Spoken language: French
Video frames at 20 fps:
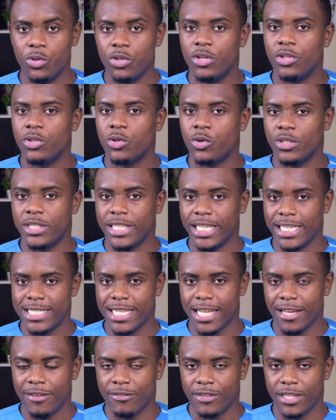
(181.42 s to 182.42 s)
dans notre
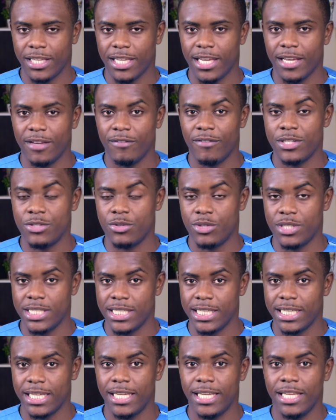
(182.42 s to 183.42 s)
contexte africain, va se
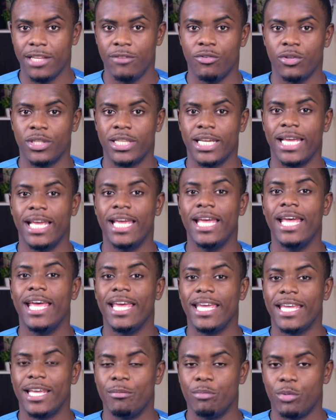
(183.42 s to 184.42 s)
dire qu'il faudrait
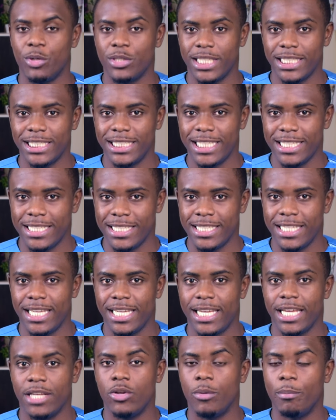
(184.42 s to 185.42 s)
qu'elle protège cette idée,
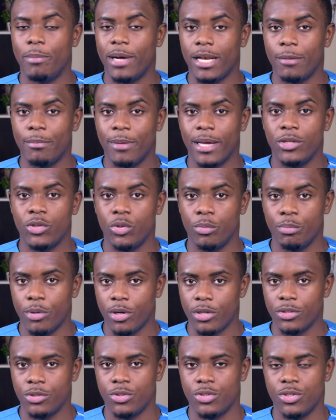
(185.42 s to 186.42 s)
qu'elle n'en parle pas de
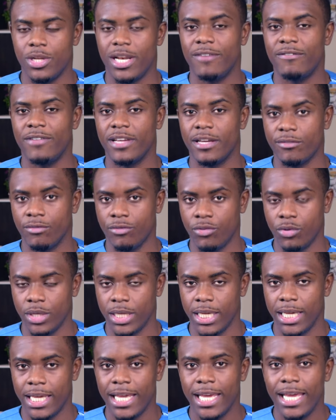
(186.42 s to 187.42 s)
peur de se la faire
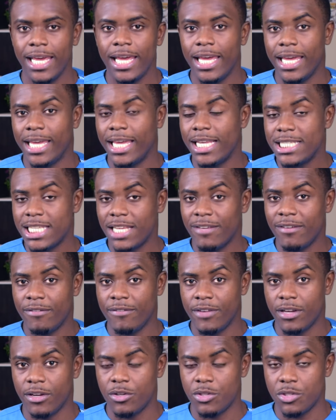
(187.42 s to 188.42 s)
voler. Et qu'est-ce qu'elle va
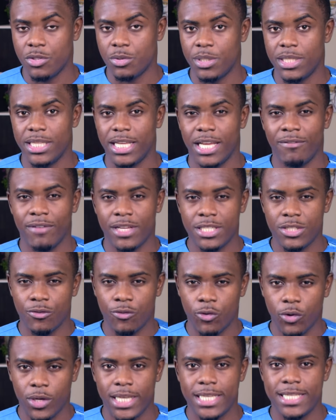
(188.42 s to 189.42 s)
faire ensuite Elle va se
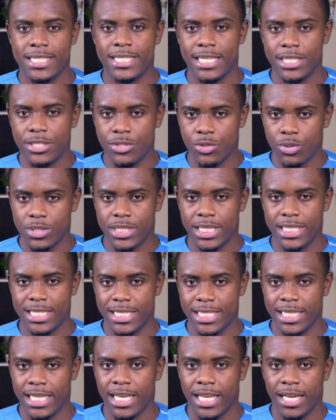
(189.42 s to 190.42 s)
focaliser sur cette
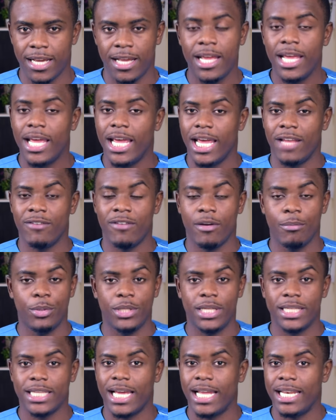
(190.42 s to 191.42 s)
idée-là. Elle va
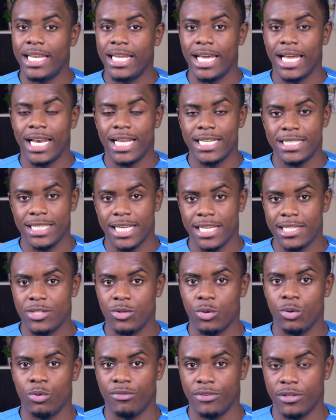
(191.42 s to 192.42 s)
peut-être aller à la
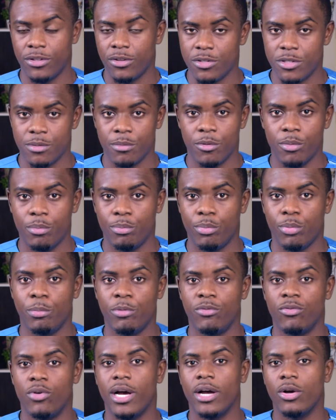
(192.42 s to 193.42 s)
chasse au financement pour
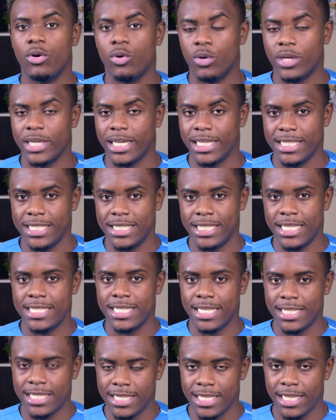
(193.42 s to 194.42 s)
pouvoir concrétiser
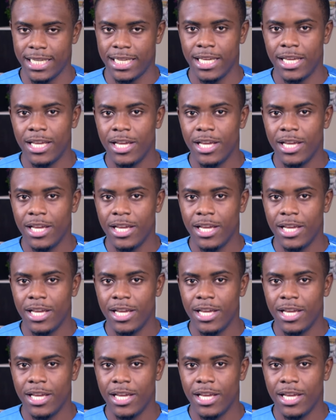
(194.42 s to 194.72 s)
cette idée.